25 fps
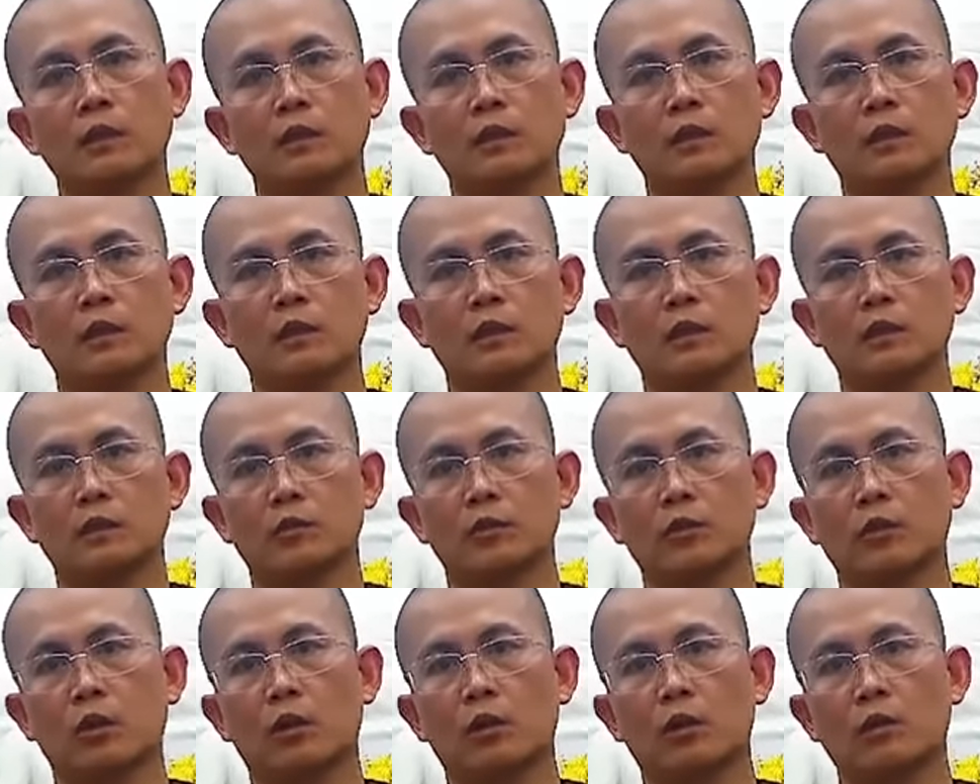để
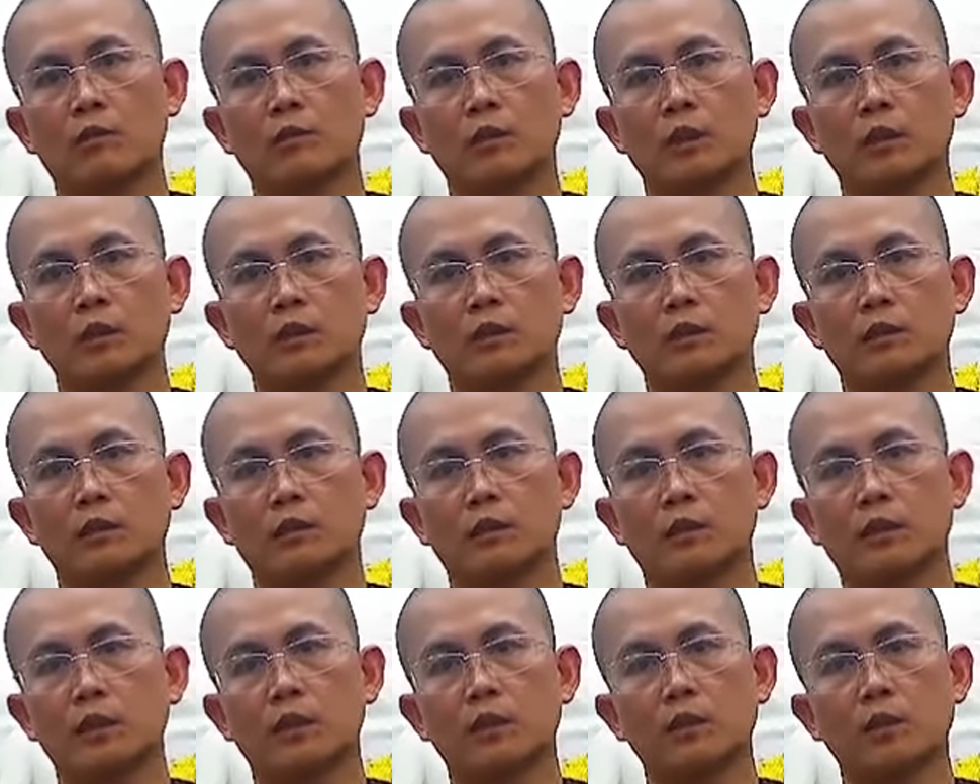cho mình
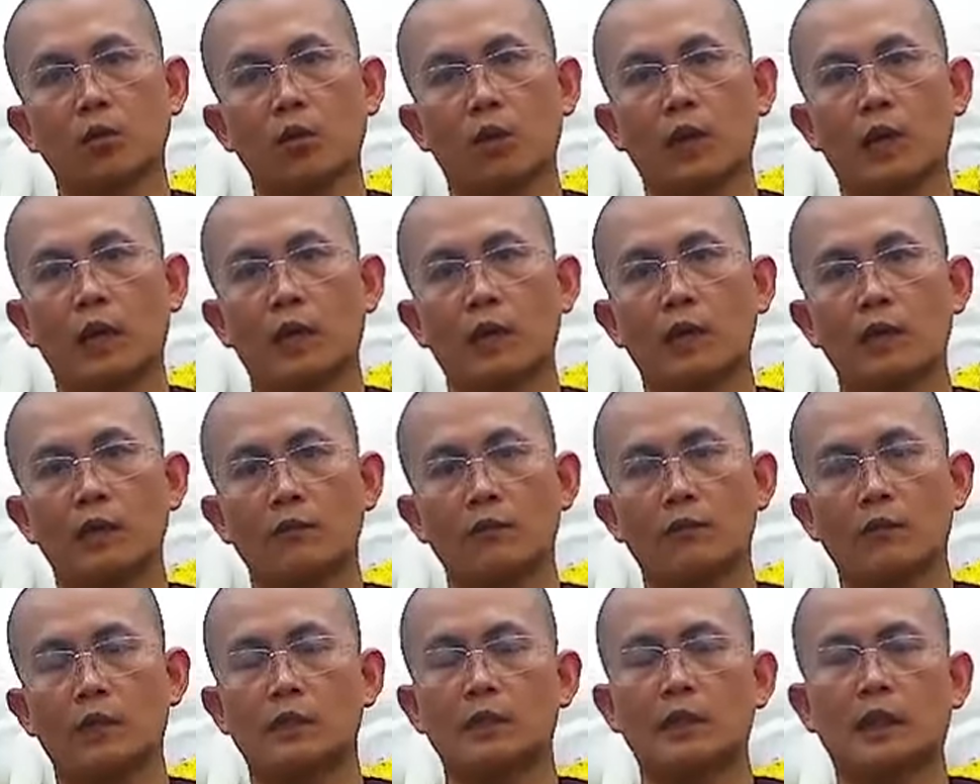tiến hóa
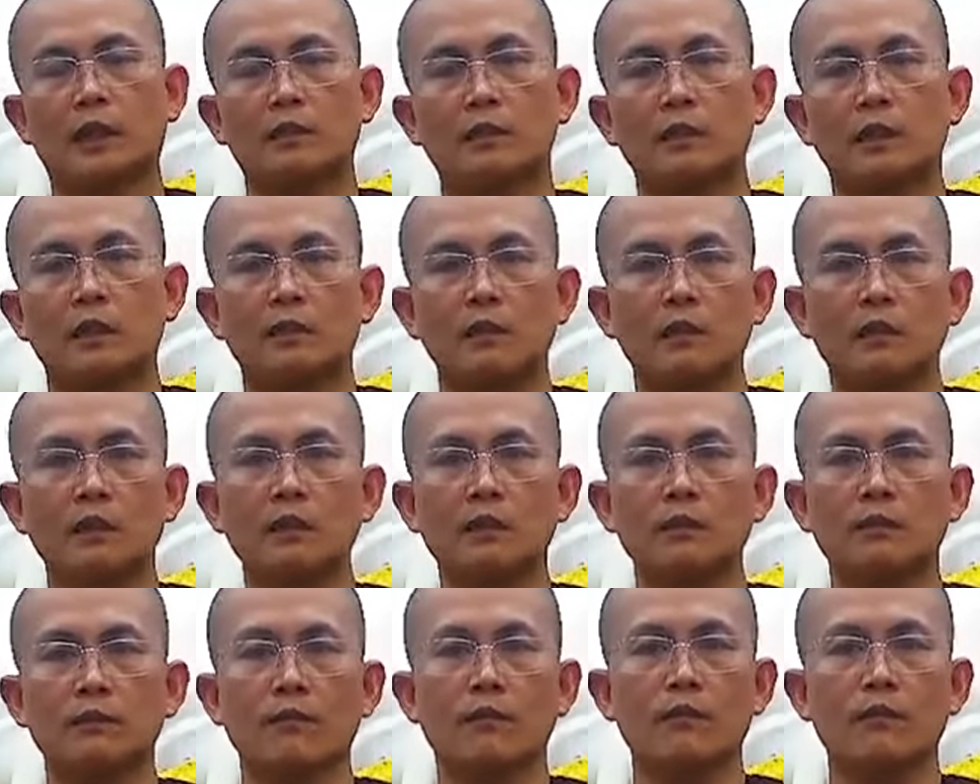và thanh tịnh hơn